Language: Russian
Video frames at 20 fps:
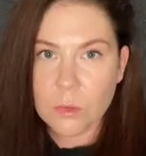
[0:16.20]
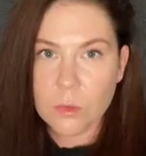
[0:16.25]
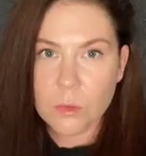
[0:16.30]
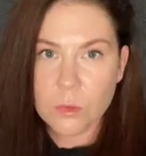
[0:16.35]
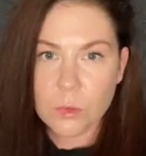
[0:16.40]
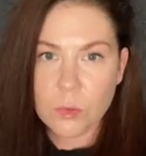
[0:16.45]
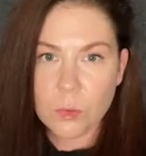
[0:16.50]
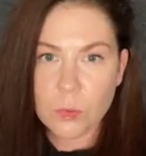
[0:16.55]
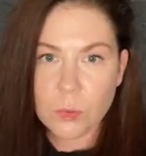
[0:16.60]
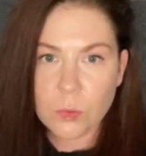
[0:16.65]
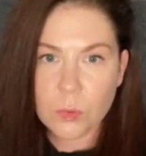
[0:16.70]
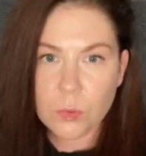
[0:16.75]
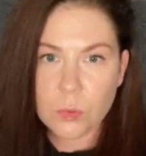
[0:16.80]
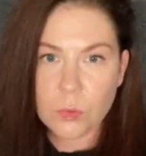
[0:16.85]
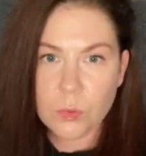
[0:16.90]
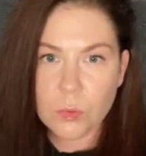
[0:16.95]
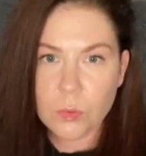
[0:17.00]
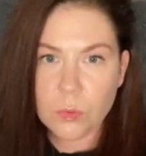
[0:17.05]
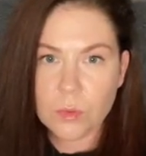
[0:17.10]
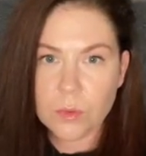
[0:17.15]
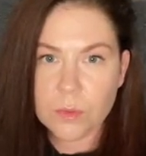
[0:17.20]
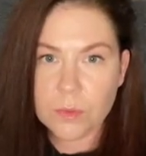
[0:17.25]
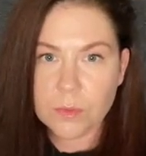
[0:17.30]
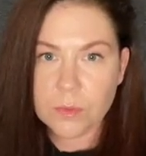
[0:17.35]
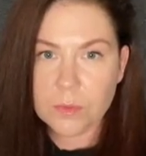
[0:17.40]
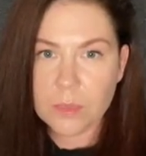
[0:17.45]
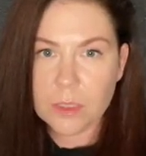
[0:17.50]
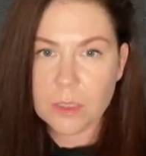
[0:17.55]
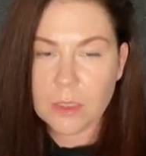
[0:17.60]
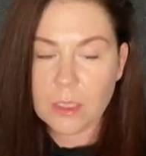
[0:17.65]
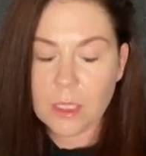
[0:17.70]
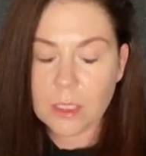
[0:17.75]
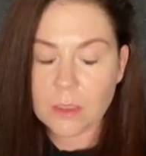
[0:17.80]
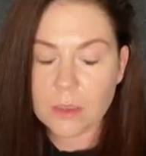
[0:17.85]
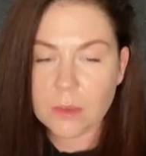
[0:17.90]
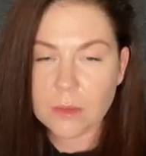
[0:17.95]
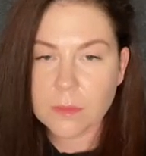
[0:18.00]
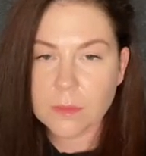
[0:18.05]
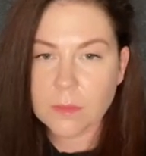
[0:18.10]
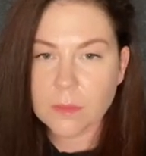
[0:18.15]
Ту-ту-ту-ту. Итак,
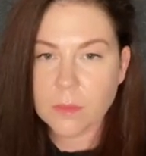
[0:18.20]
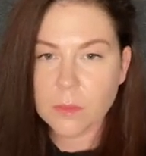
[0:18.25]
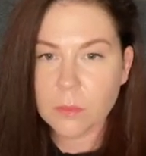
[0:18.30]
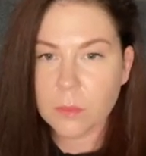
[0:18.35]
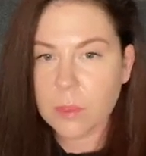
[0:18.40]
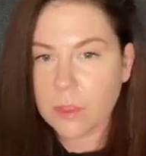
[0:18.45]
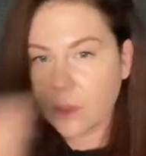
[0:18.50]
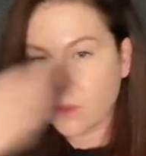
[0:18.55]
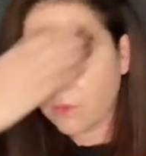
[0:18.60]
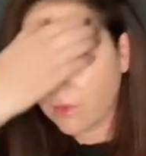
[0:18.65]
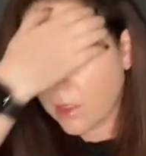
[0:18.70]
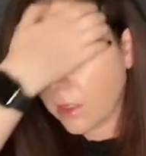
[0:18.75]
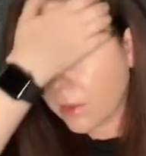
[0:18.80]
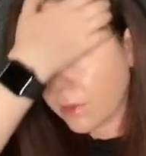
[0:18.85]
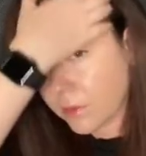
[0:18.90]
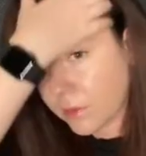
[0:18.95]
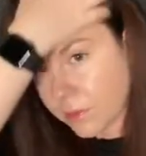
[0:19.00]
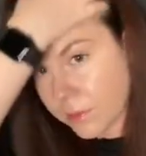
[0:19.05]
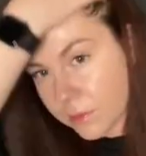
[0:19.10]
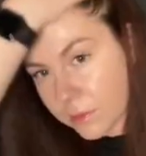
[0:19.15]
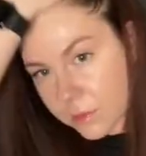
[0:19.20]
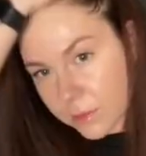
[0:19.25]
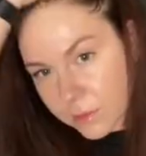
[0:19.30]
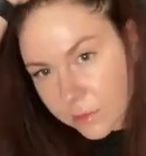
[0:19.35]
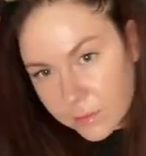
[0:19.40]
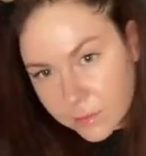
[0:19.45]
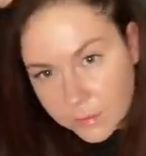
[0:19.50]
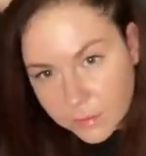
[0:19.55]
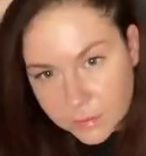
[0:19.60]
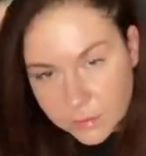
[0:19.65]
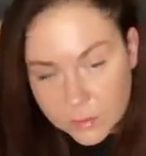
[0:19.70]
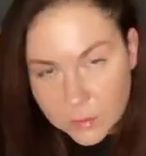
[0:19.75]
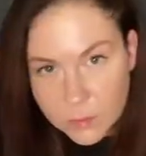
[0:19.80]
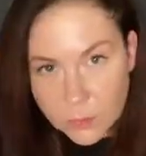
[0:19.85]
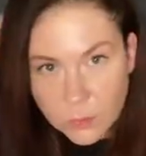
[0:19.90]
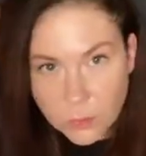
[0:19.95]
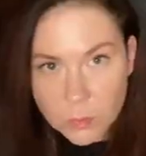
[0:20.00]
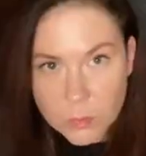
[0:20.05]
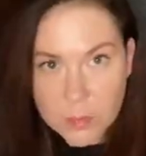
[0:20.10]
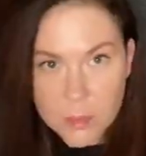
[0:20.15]
дубль два.
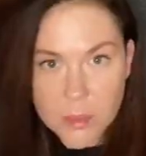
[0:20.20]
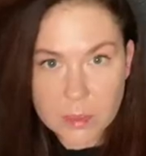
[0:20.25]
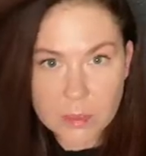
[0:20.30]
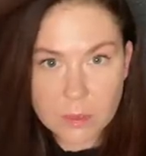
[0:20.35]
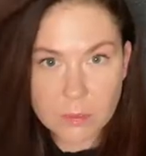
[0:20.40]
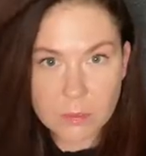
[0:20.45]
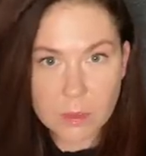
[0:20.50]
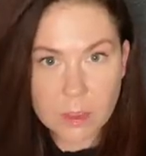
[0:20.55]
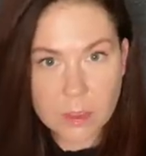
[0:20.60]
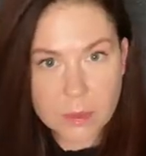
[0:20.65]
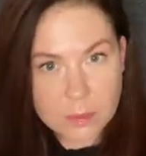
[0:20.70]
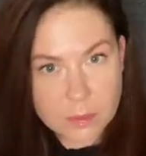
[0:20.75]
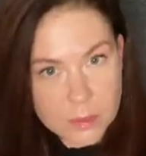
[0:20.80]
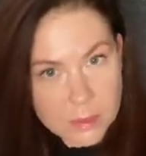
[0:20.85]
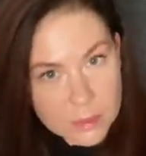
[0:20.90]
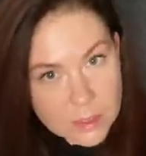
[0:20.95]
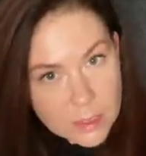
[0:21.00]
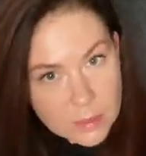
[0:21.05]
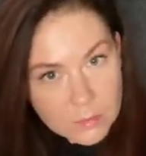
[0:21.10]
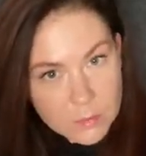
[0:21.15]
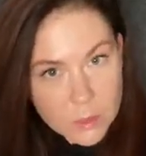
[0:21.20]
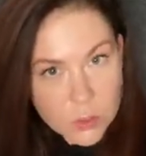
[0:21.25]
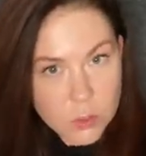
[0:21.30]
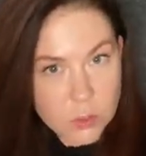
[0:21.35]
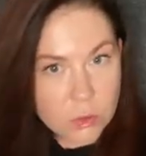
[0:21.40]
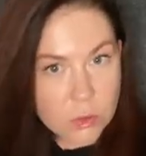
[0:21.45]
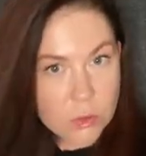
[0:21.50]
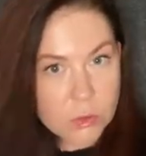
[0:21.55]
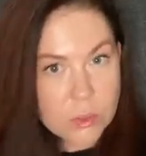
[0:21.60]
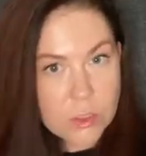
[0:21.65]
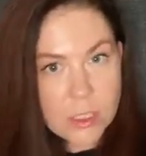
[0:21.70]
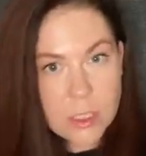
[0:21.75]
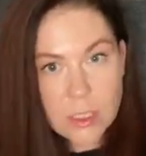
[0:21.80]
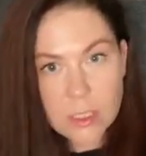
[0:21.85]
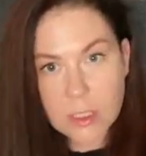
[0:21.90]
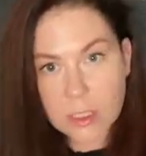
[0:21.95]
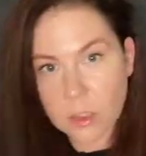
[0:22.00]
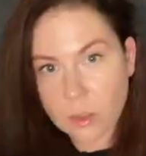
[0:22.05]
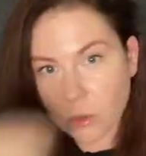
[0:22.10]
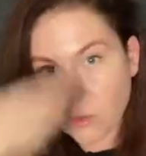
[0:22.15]
Дубль два. Ненавижу
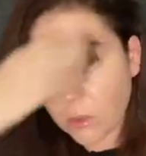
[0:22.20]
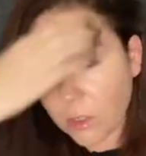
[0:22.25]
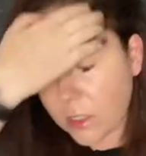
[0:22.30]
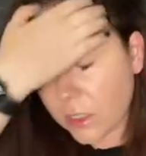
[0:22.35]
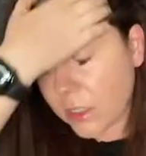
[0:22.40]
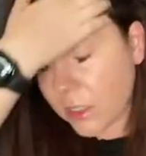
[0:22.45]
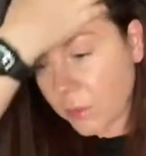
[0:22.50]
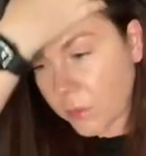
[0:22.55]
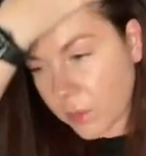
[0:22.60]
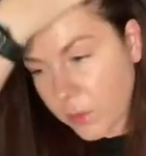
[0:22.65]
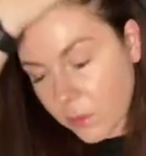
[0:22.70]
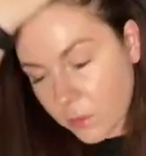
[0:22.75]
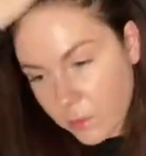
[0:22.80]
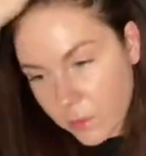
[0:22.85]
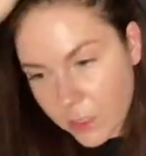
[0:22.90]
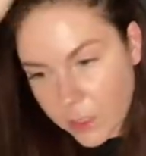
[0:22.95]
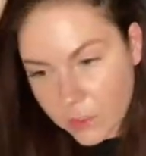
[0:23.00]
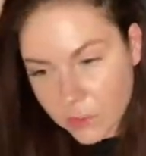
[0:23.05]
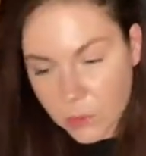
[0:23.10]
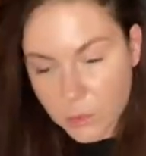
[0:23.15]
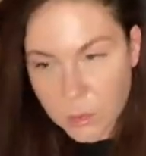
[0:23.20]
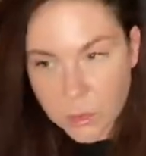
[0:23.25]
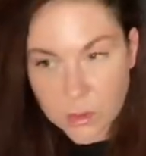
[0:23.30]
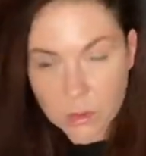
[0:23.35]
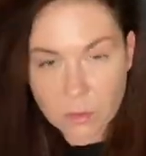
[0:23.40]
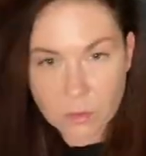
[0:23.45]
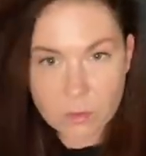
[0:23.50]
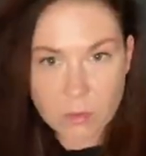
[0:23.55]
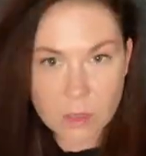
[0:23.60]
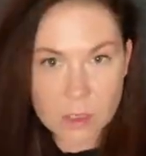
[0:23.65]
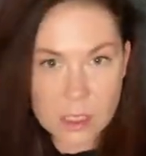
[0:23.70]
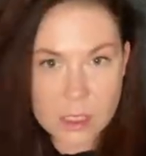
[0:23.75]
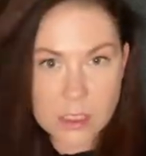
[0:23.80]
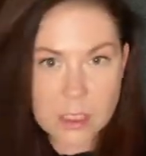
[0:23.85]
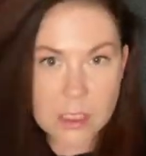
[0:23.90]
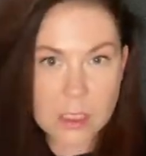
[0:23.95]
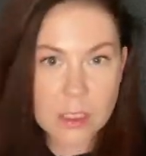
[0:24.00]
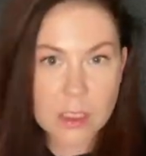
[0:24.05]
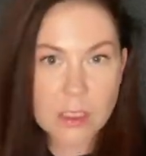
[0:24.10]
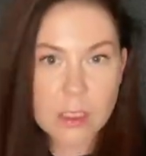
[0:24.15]
людей, которые не понимают с первого
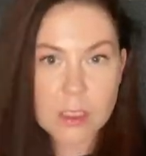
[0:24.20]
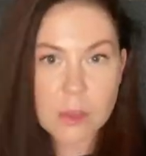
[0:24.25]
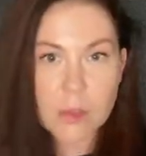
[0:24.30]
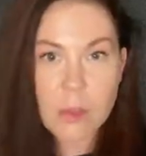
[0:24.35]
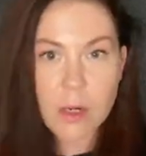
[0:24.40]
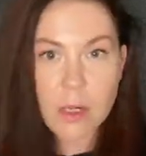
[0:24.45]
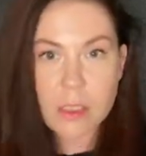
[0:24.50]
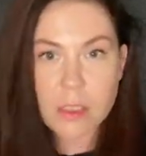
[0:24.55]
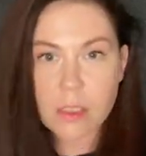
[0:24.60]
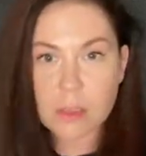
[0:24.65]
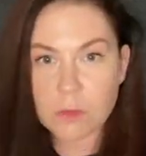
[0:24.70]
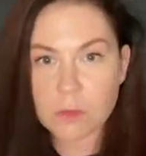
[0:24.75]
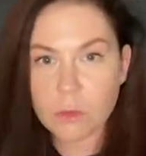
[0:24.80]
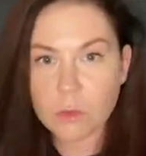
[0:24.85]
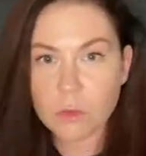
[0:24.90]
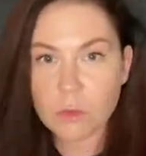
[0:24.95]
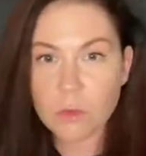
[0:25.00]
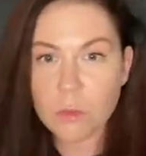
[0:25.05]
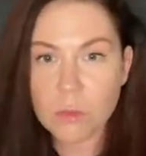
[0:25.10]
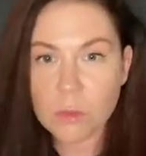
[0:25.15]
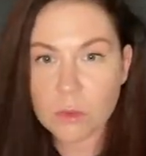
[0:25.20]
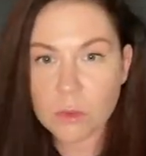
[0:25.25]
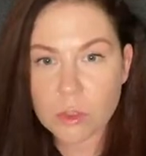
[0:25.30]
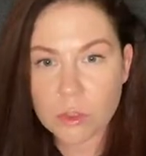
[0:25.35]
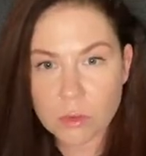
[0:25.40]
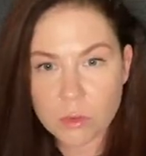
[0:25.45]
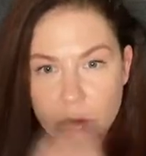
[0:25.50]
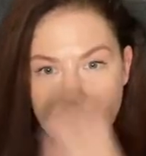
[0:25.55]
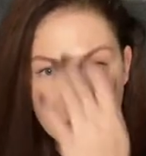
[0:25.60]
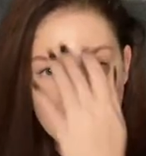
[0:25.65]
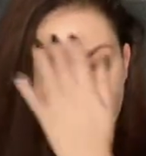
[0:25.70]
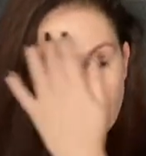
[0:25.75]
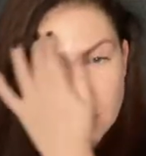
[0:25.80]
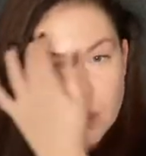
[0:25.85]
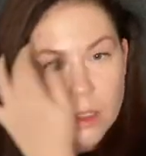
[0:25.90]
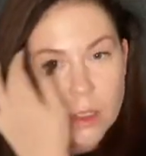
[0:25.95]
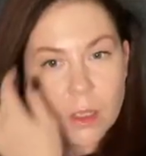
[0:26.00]
раза, когда сбрасывают трубку, что